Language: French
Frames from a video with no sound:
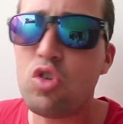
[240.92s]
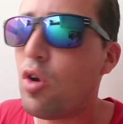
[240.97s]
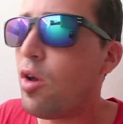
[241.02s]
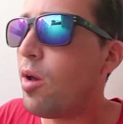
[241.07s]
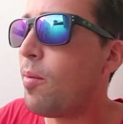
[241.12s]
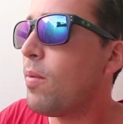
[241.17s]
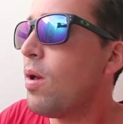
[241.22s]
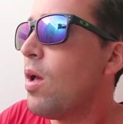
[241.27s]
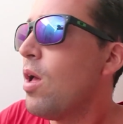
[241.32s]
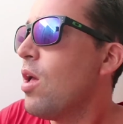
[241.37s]
je
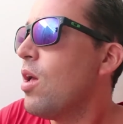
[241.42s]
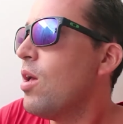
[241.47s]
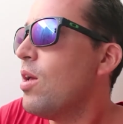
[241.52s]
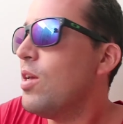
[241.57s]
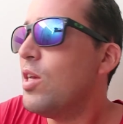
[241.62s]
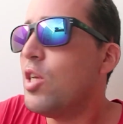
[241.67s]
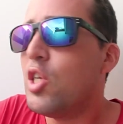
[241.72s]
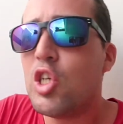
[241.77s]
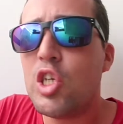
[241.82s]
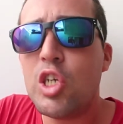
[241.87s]
serais
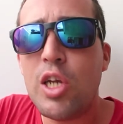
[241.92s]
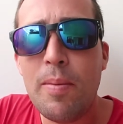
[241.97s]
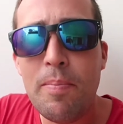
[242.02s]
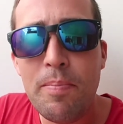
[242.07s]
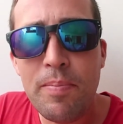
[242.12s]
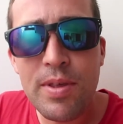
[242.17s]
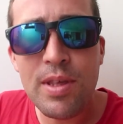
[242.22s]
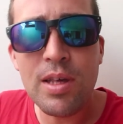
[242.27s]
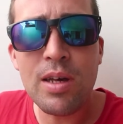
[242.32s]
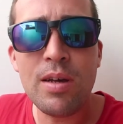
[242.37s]

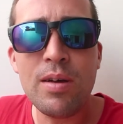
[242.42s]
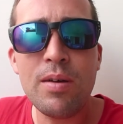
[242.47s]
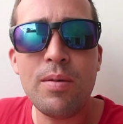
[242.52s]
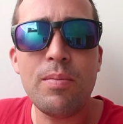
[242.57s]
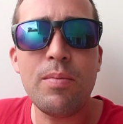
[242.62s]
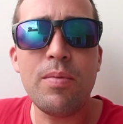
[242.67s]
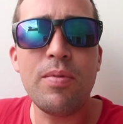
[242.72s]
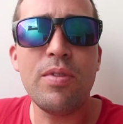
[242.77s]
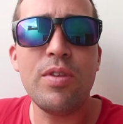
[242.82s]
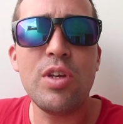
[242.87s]
j'aime bien,